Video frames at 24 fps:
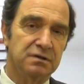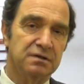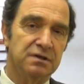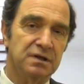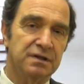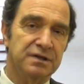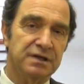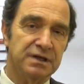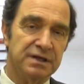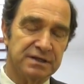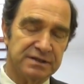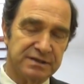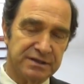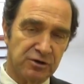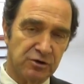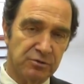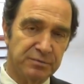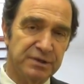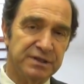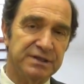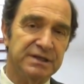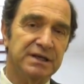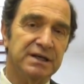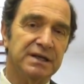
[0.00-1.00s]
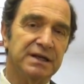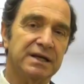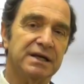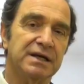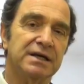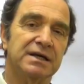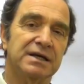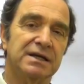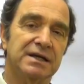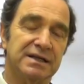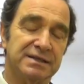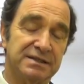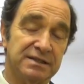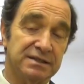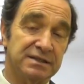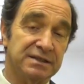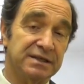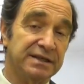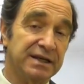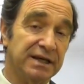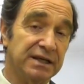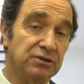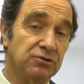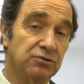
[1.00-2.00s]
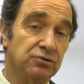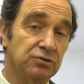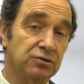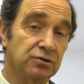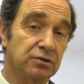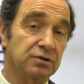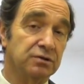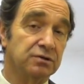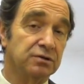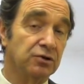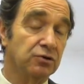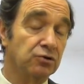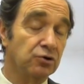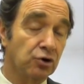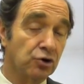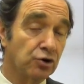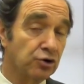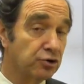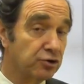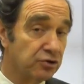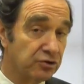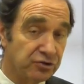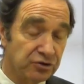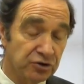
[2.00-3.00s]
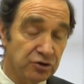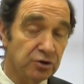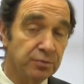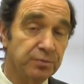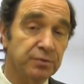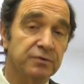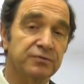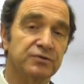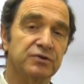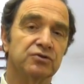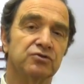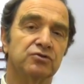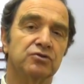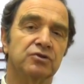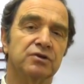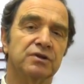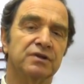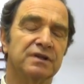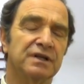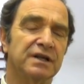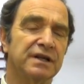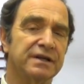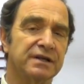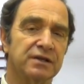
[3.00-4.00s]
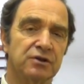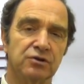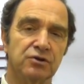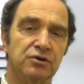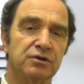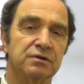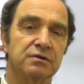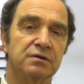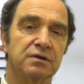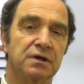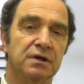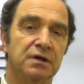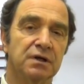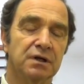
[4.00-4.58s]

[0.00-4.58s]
desde que se cometiera el asesinato de dos conocidos profesores de la región